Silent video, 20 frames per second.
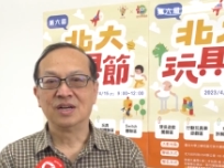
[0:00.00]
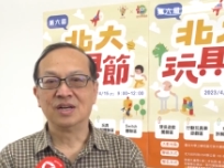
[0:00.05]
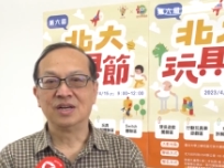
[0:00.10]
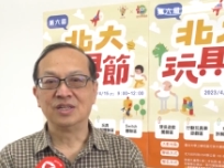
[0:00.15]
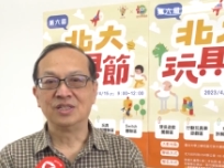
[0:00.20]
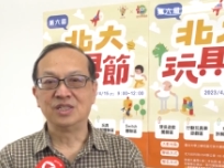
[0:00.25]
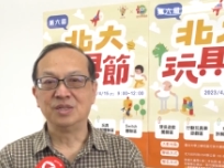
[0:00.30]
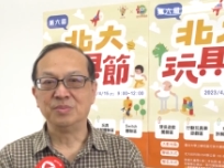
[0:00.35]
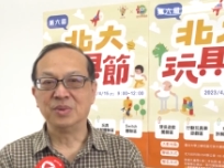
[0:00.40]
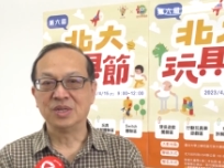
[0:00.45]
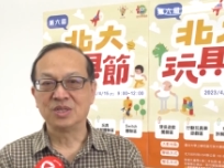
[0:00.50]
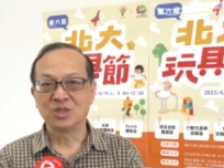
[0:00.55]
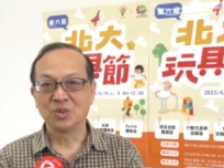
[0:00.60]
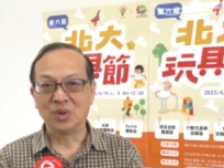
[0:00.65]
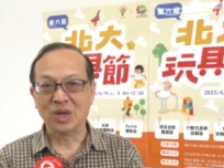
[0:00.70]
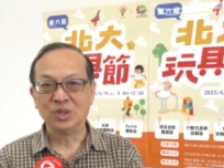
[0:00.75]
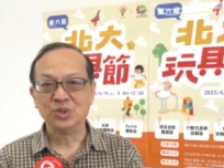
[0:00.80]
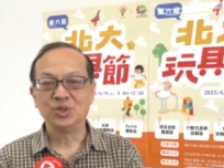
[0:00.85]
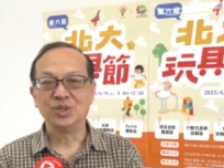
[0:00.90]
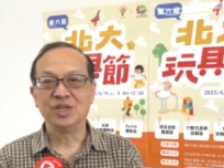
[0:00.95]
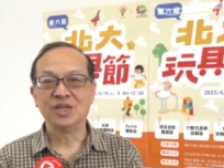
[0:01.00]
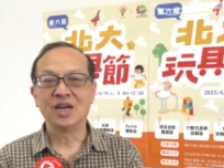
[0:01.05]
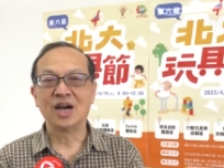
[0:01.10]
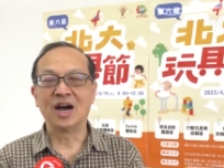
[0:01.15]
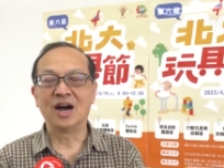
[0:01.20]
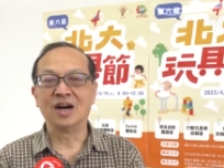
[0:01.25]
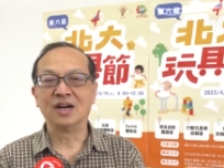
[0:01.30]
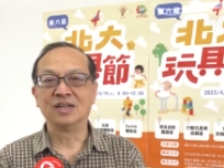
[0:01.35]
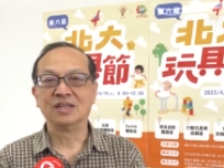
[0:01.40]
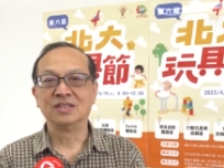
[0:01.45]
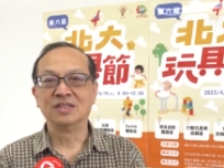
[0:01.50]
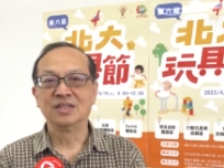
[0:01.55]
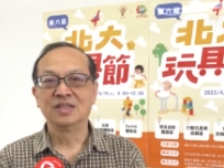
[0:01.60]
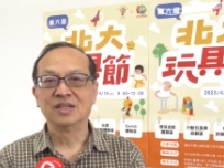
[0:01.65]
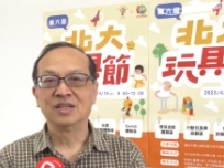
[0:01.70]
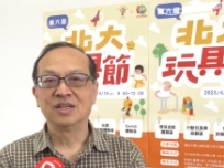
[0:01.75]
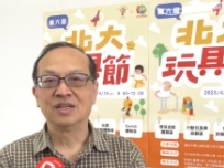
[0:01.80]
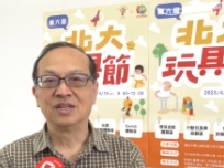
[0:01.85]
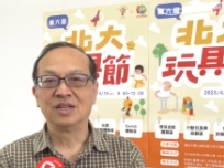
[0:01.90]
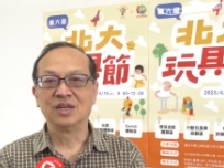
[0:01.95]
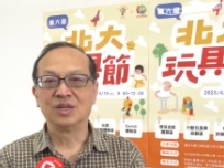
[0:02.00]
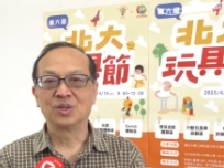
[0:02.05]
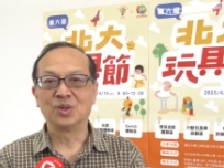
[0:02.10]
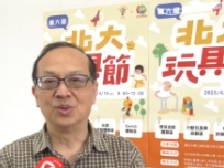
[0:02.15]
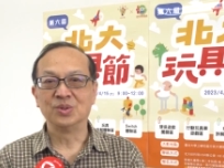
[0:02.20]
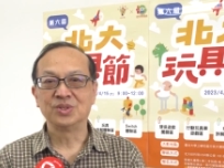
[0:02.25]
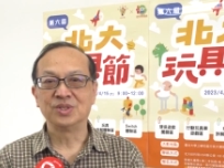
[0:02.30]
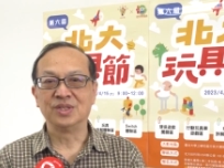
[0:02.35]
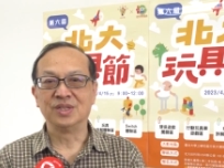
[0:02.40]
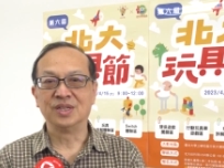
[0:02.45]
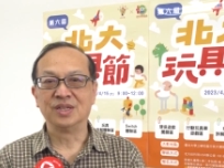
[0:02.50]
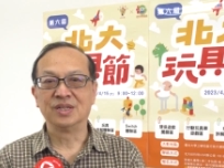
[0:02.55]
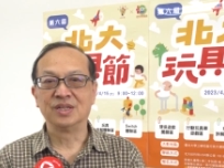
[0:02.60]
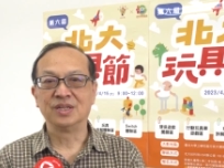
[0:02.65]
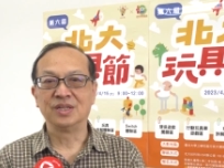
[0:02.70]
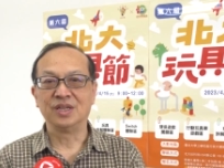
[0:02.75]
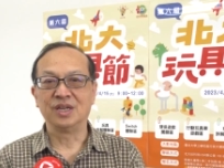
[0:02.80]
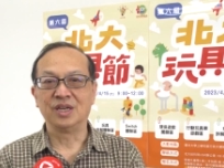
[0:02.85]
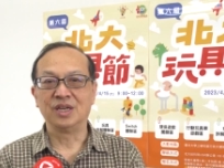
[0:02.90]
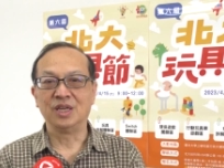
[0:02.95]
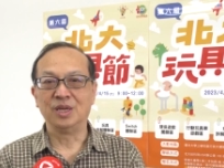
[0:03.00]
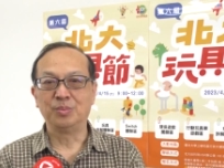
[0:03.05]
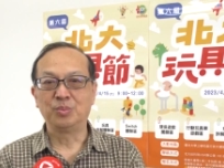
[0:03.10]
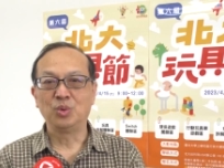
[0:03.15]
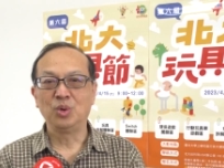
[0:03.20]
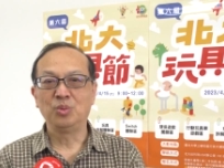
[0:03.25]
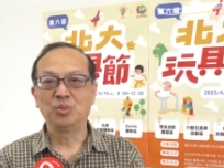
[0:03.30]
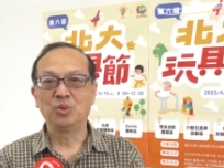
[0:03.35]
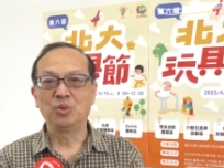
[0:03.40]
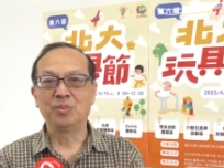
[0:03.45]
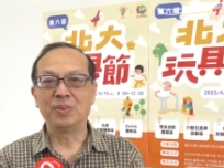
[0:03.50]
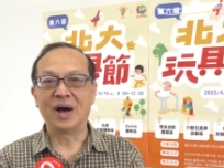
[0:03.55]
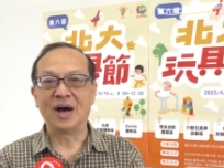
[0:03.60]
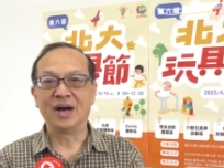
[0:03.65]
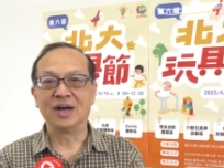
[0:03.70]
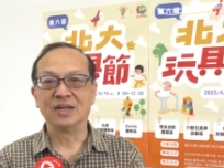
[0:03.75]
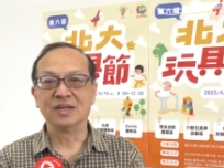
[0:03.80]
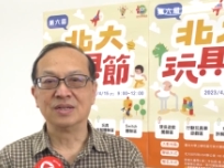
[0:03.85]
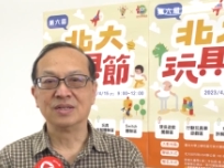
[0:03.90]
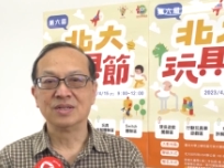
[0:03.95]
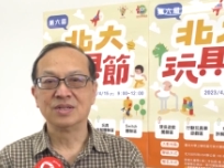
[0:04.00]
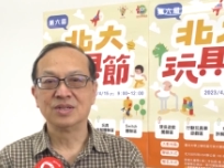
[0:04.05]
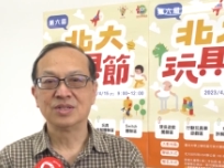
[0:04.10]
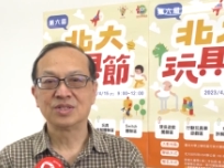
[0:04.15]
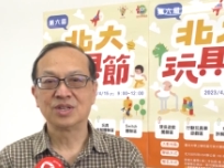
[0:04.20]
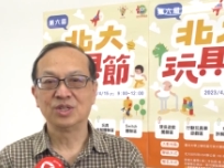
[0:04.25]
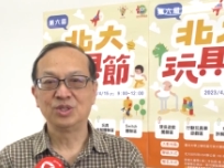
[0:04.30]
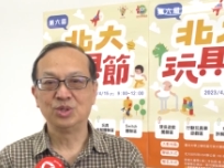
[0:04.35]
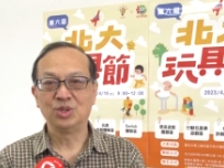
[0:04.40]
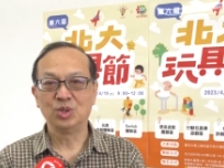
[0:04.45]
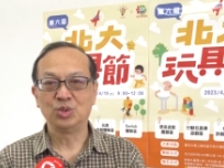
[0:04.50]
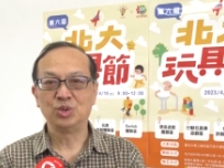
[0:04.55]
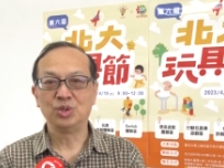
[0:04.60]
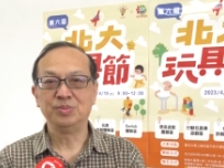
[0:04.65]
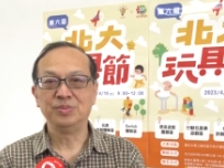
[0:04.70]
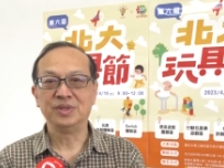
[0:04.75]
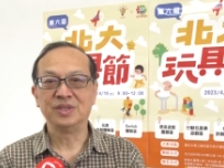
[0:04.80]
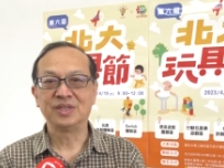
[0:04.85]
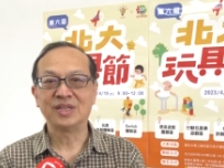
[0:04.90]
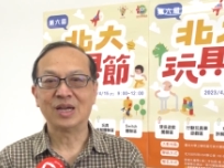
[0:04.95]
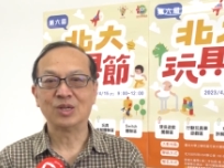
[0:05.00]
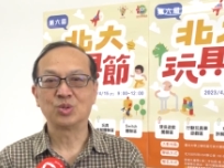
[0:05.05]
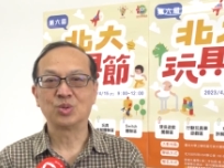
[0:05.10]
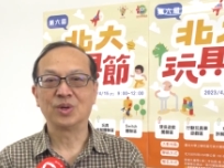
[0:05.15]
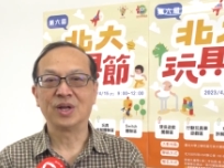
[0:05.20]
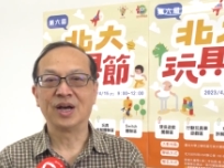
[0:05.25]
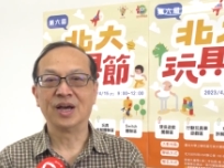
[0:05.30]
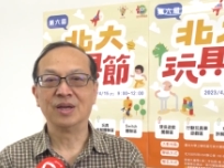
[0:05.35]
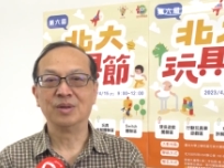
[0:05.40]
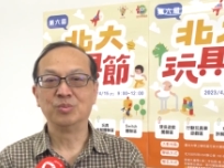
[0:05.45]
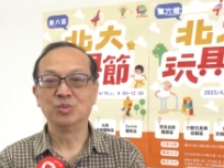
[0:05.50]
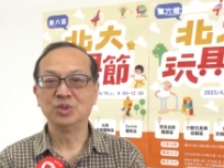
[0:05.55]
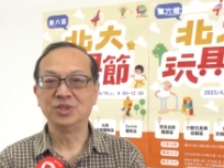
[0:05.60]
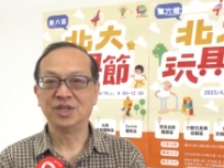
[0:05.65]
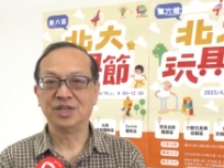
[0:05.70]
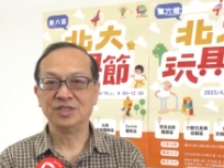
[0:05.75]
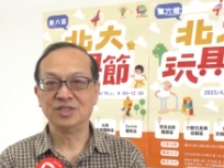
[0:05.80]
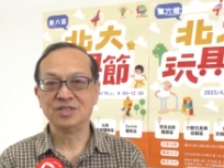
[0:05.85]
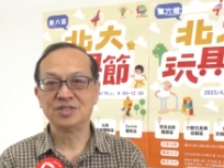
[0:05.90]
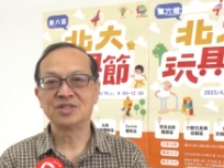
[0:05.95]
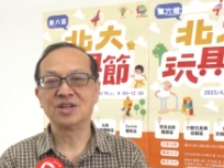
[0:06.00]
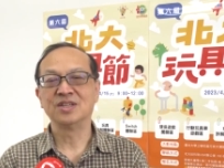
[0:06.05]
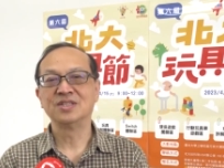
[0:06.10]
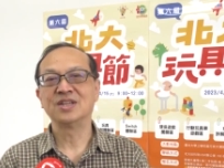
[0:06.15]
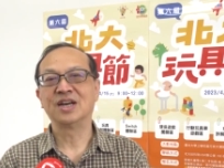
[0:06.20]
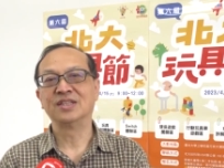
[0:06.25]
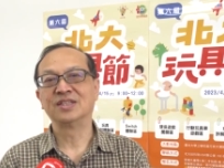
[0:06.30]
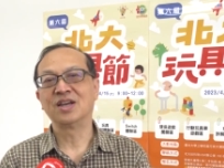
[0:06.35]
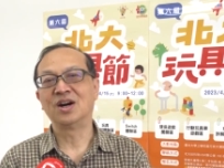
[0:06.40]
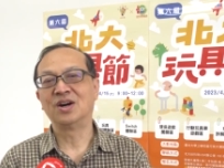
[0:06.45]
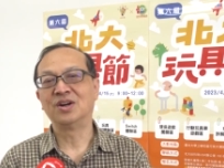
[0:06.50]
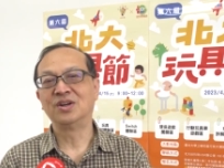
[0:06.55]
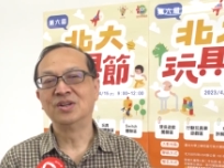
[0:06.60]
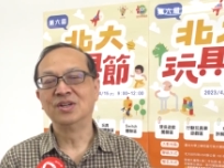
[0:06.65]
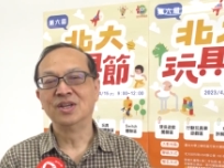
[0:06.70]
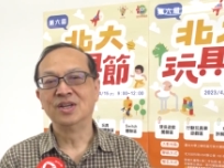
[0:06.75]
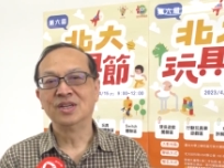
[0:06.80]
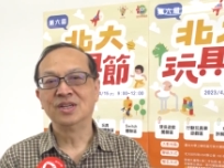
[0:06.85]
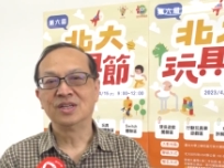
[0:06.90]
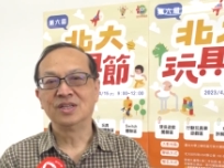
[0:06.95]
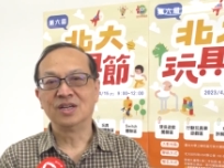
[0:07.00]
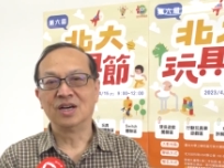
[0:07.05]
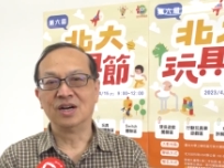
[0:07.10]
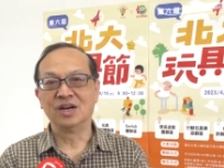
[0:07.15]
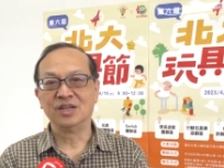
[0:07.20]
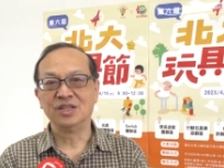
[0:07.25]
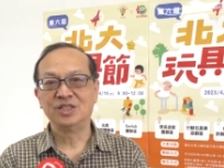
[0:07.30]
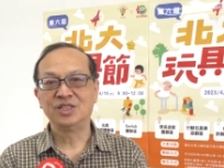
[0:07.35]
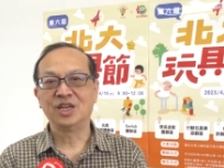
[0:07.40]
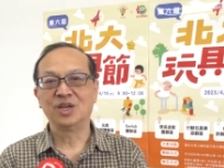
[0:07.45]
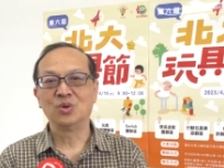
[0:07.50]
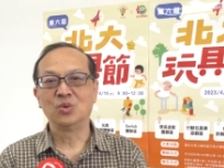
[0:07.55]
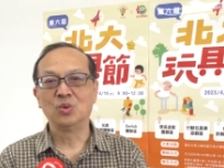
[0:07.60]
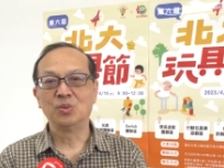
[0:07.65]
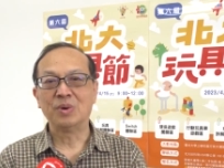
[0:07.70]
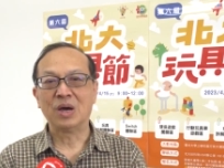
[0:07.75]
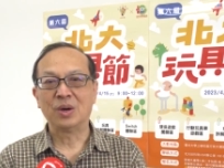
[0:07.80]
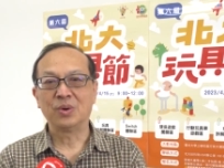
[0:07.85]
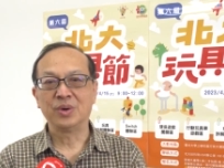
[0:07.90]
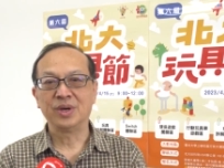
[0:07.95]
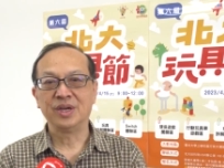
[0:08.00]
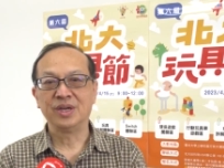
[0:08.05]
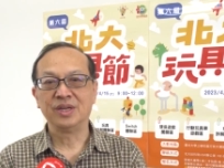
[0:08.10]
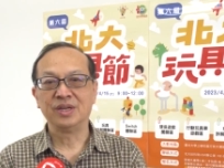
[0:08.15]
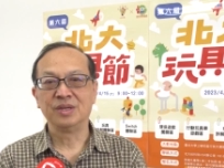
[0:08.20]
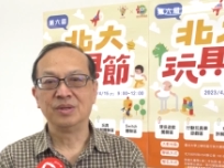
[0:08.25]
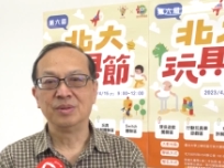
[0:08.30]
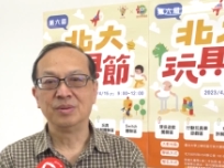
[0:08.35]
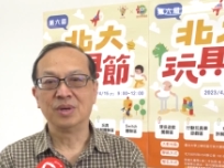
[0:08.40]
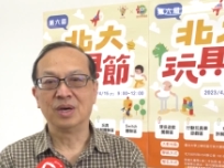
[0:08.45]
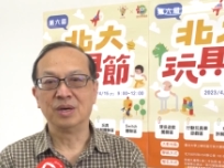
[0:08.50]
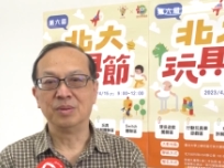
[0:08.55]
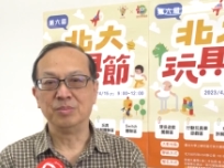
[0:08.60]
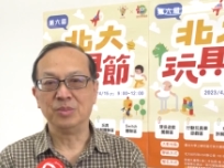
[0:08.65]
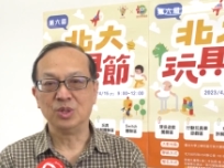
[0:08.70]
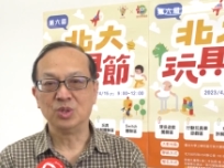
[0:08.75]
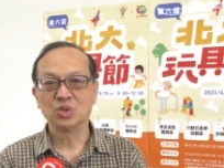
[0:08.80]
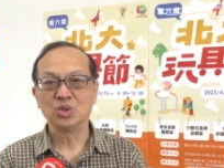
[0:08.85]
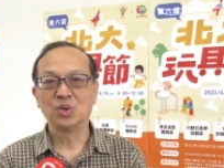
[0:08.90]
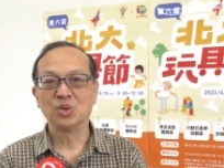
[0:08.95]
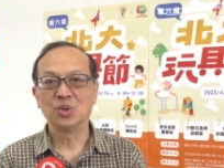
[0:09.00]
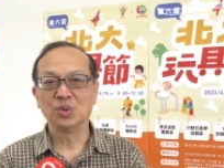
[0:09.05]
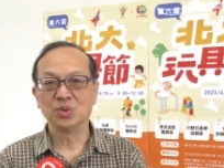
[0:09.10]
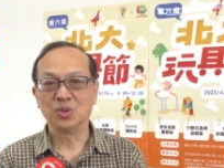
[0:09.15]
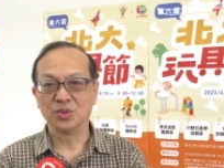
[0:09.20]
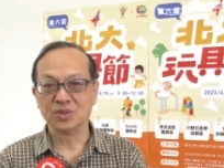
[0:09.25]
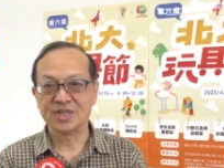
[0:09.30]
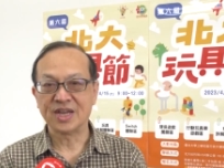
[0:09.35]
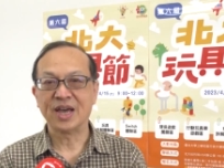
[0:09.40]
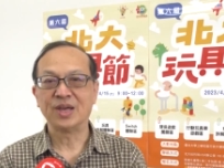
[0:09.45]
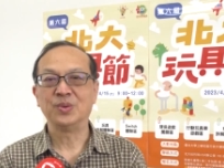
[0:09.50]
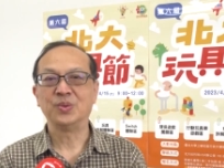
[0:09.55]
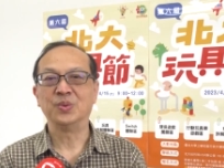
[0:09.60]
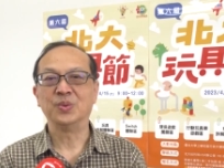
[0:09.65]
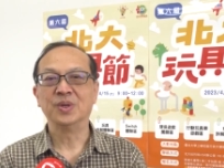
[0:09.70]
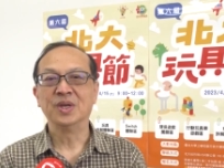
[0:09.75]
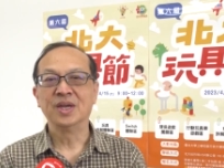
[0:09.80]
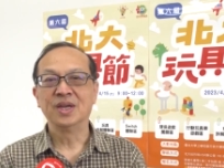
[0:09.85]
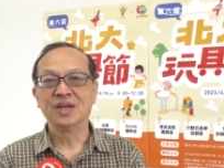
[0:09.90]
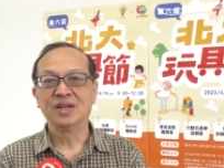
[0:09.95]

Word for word: 呃新北市玩具银行，那同时呢也一步一步把社区的居民带出来。目前已经成长到啊一千五百位呃民众共同参与。